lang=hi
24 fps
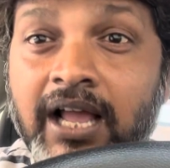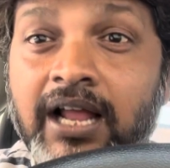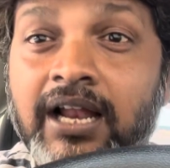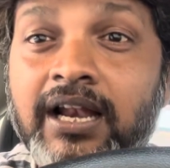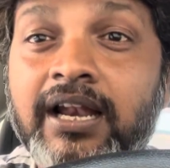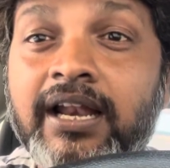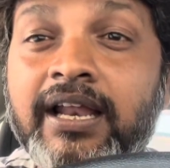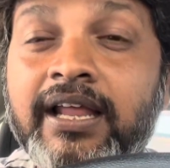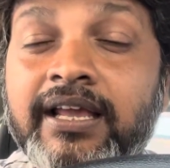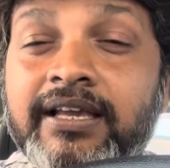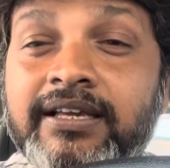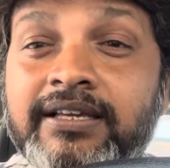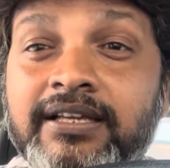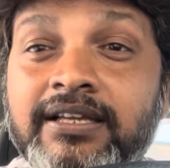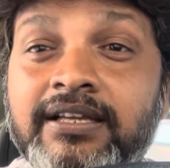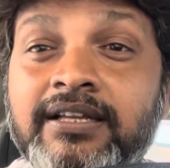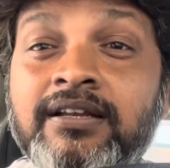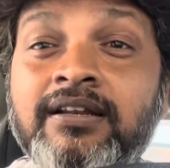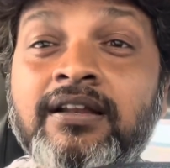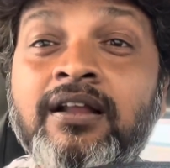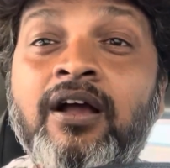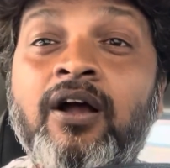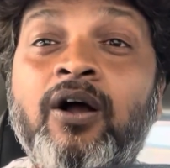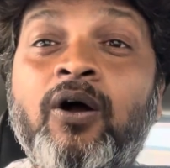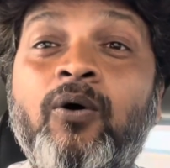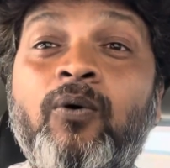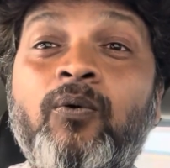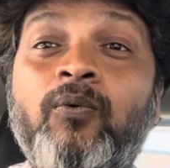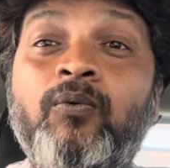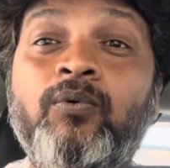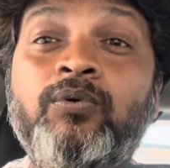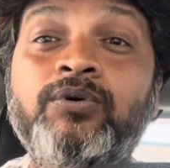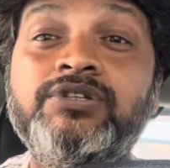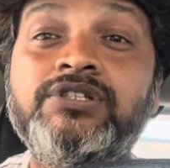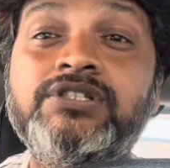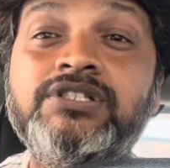लेकिन
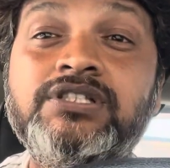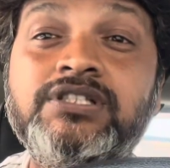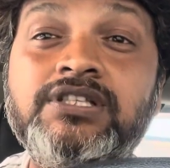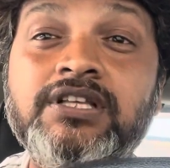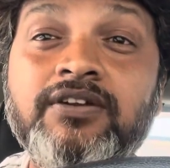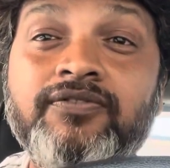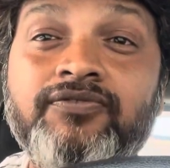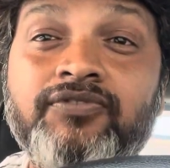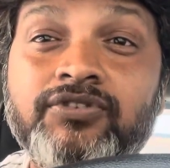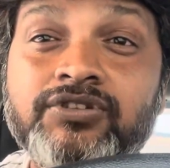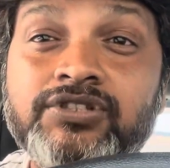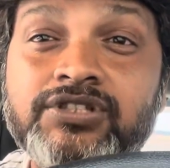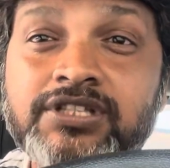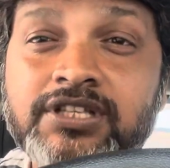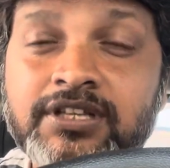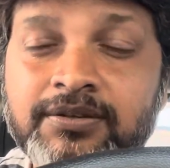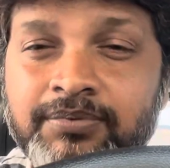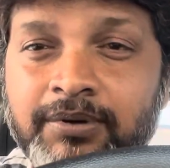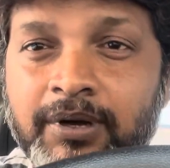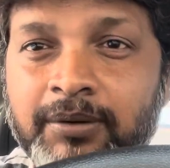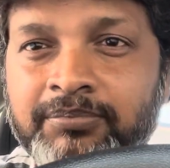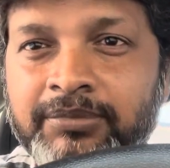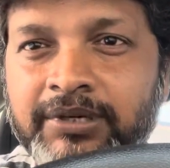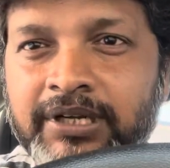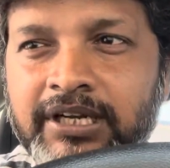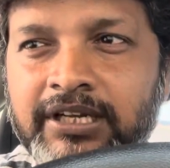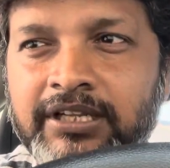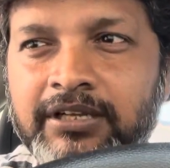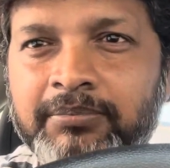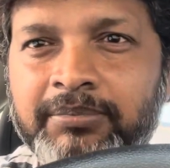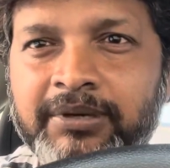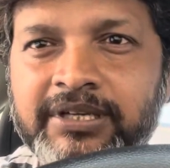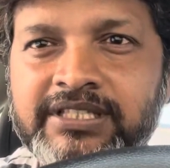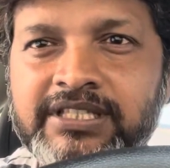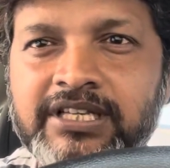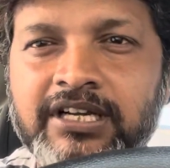वो सिर्फ और सिर्फ अपने लिए
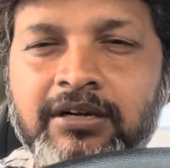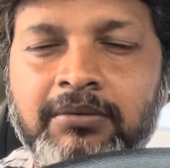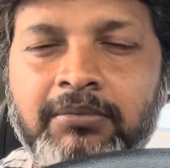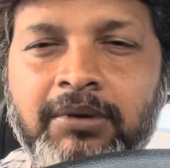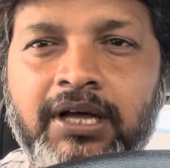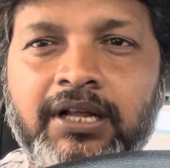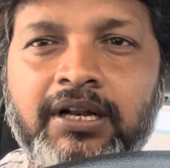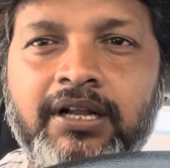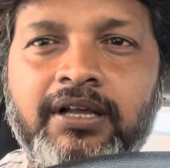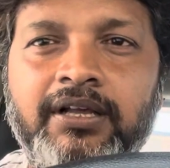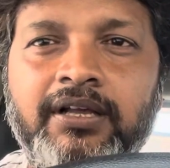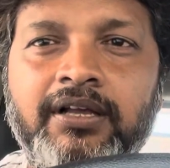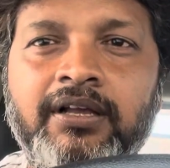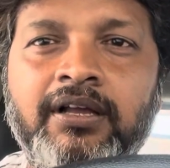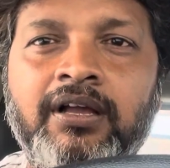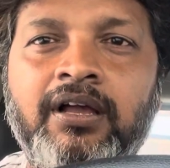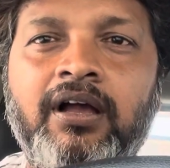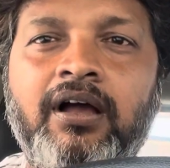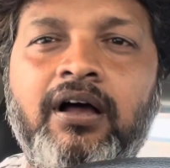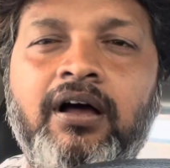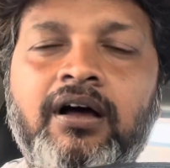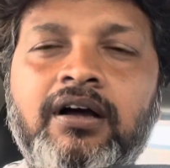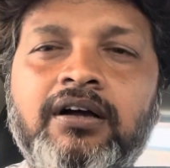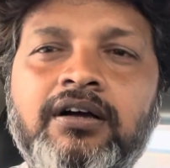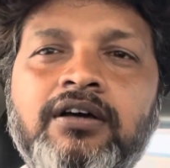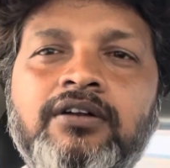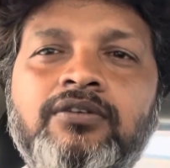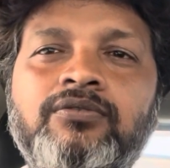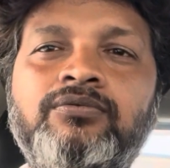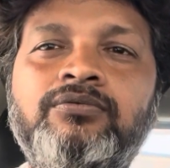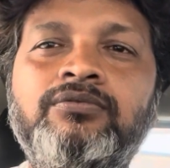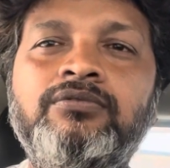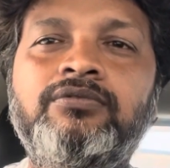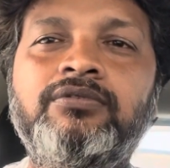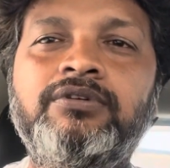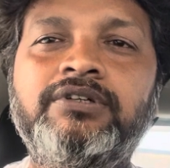पैसे कमा रहे हैं अगर
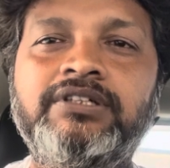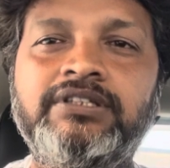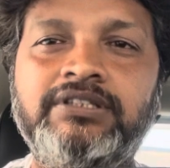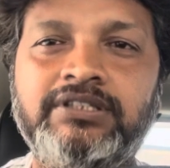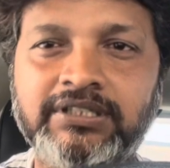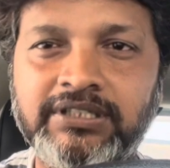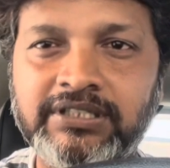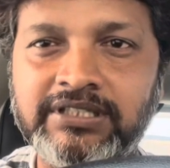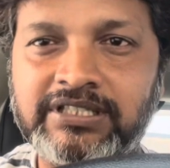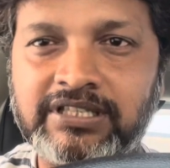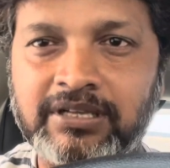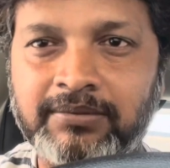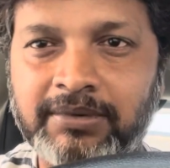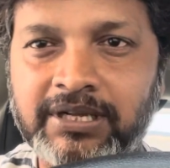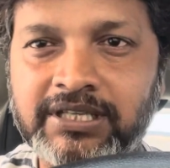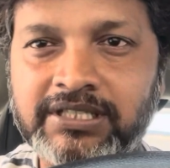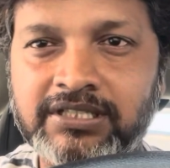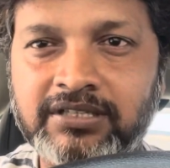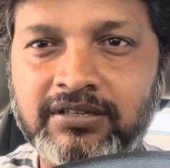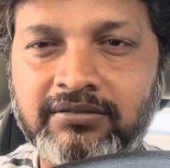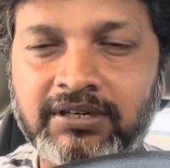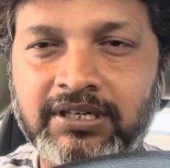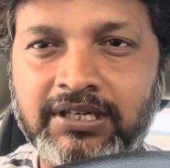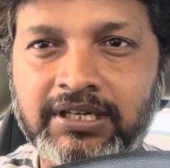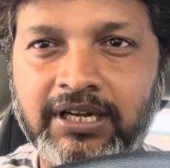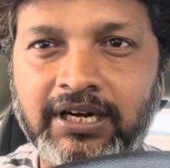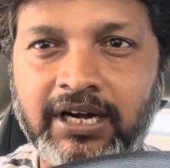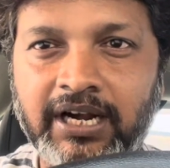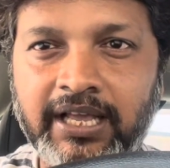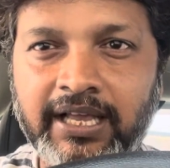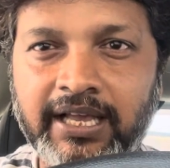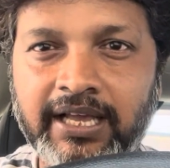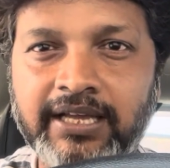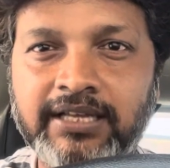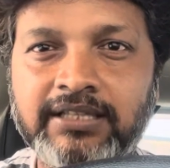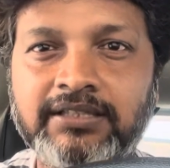उनको इतनी समाज सेवा
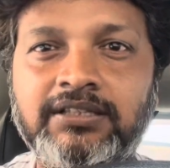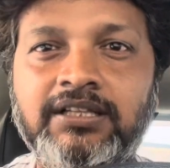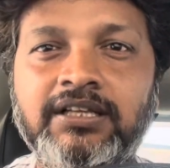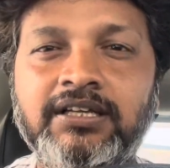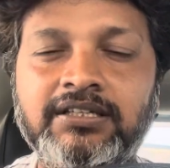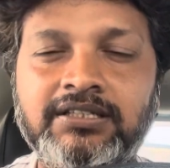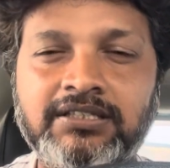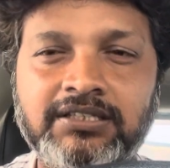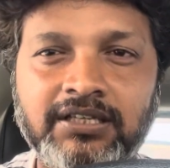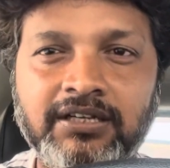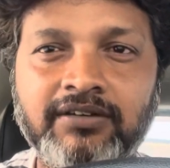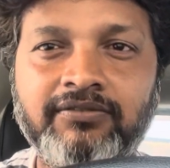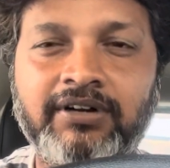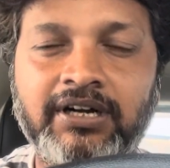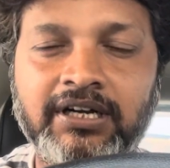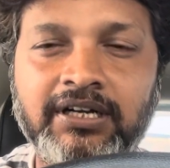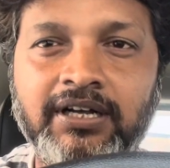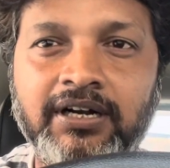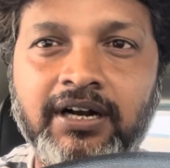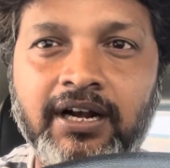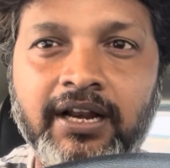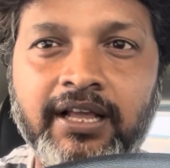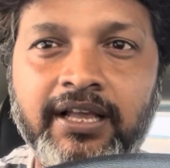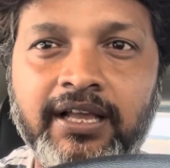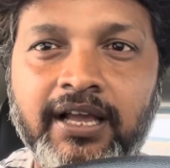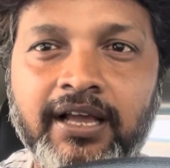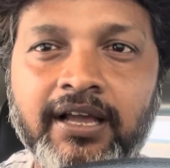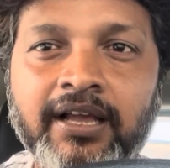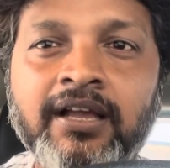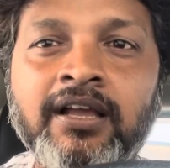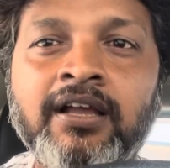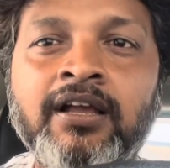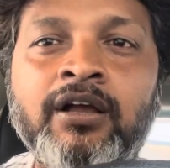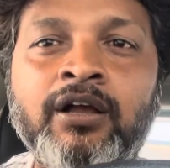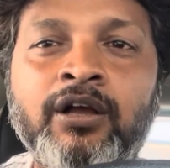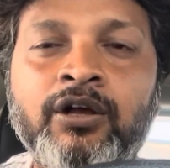करनी है देश सेवा करनी है
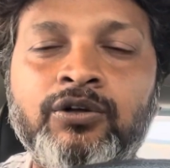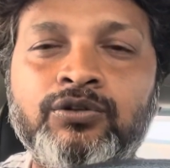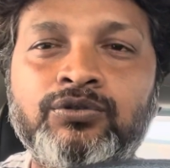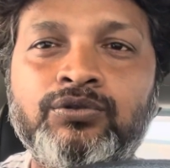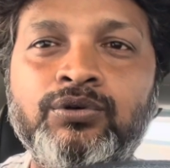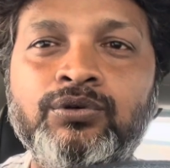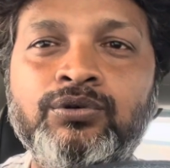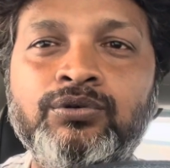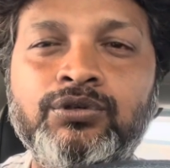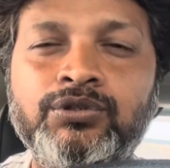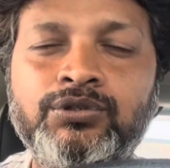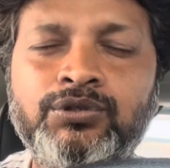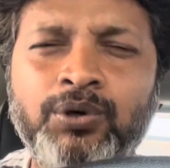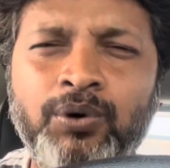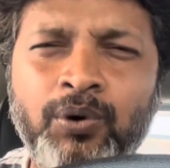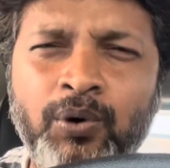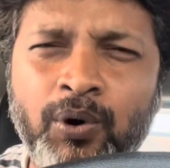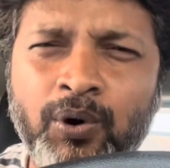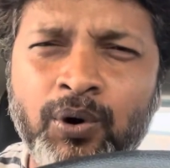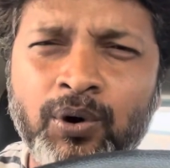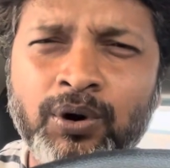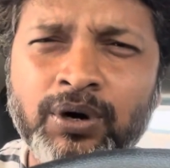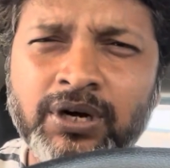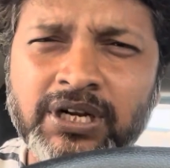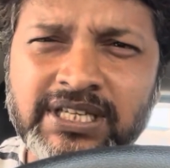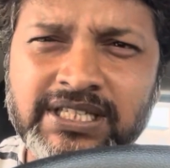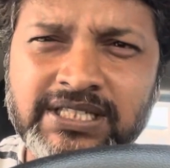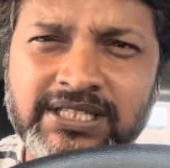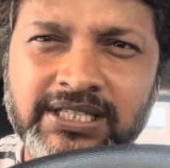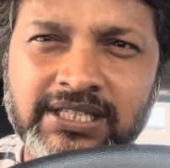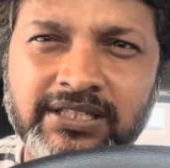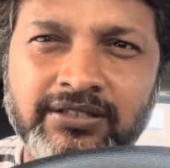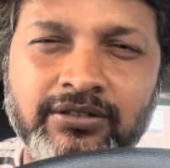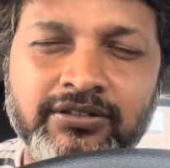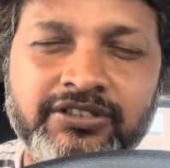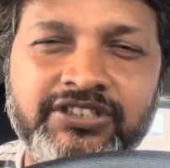तो उनको थोड़ी
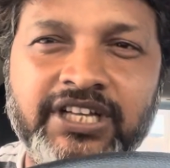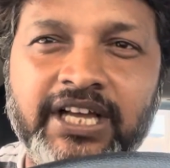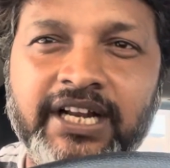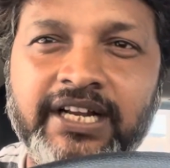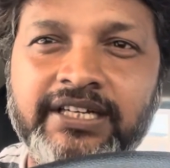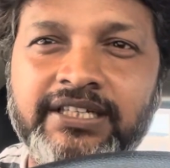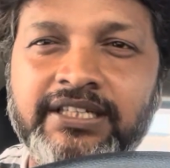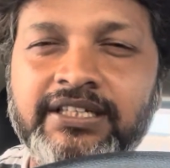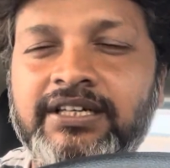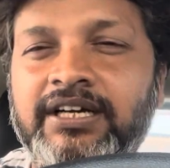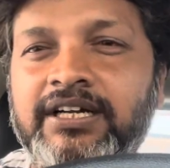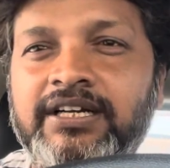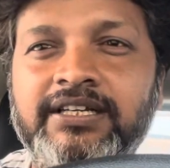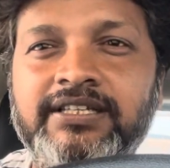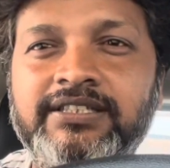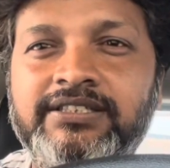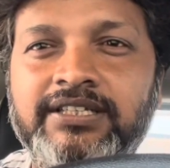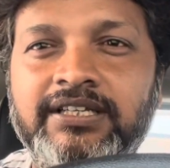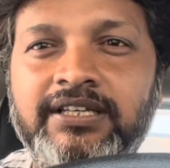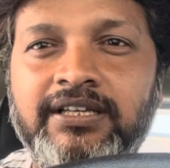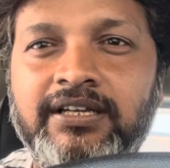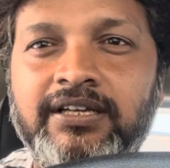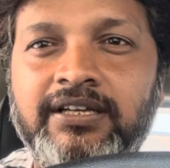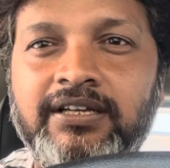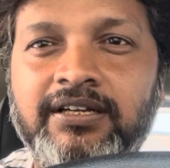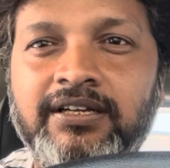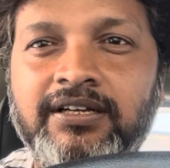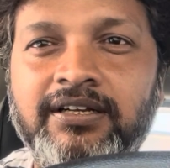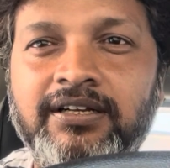सी तो चैरिटी करनी चाहिए